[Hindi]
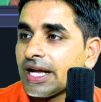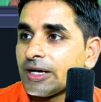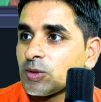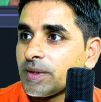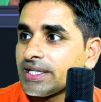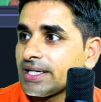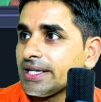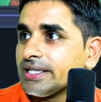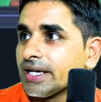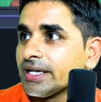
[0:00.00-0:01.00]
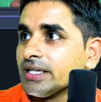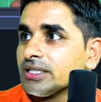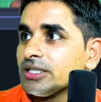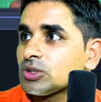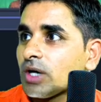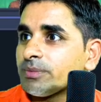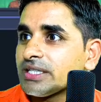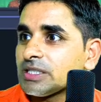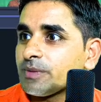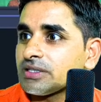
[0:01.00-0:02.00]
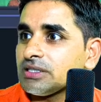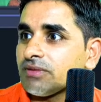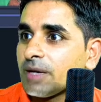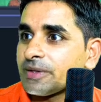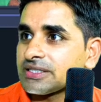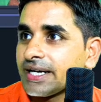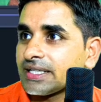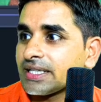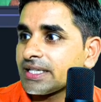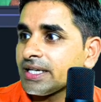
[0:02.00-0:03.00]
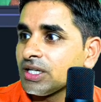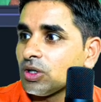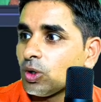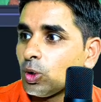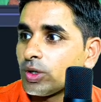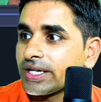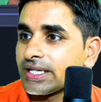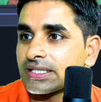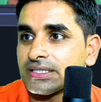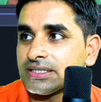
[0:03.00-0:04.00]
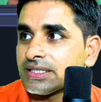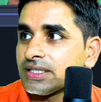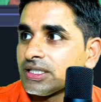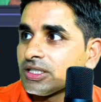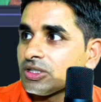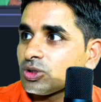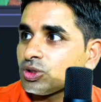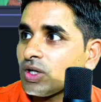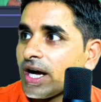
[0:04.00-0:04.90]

ऑटोमेटिक ले लिया है इसको आप जैसे मर्जी वहाँ पर सेट करके ओके कर दीजिए तो जो